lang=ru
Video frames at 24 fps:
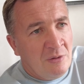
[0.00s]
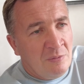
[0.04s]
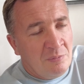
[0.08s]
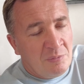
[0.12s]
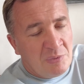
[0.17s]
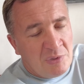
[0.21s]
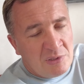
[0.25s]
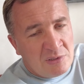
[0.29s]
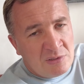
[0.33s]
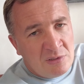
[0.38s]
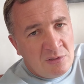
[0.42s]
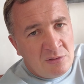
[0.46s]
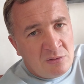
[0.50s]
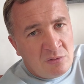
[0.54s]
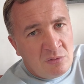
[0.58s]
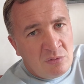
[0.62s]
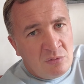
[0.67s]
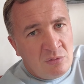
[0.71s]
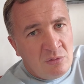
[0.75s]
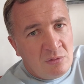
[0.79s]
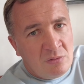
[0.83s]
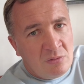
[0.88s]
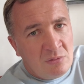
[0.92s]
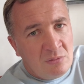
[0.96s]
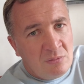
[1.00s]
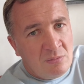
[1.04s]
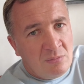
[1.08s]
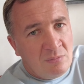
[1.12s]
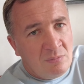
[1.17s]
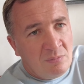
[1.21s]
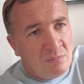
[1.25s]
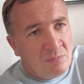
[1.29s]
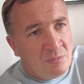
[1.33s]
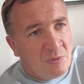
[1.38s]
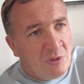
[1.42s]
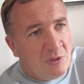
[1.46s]
Процесс идет,
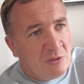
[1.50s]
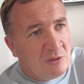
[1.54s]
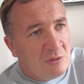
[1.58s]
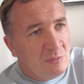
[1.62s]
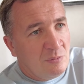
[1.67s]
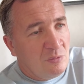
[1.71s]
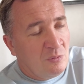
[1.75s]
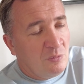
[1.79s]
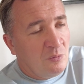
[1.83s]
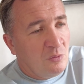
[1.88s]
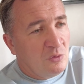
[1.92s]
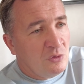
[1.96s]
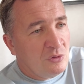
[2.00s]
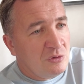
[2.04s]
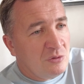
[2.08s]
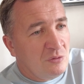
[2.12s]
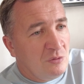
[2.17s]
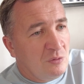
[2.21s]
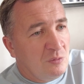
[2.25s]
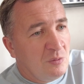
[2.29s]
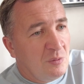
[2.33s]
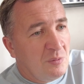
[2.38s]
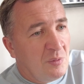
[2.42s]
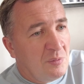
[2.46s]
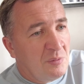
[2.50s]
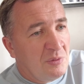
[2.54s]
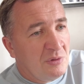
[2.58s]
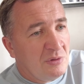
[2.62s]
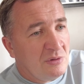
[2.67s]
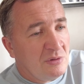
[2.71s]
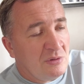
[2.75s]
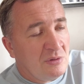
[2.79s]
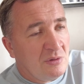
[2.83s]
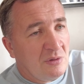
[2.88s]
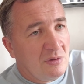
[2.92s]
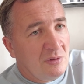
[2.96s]
поэтому можете в любой момент
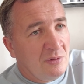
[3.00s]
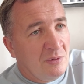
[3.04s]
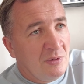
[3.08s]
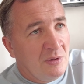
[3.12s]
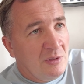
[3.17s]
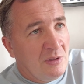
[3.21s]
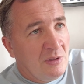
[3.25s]
э,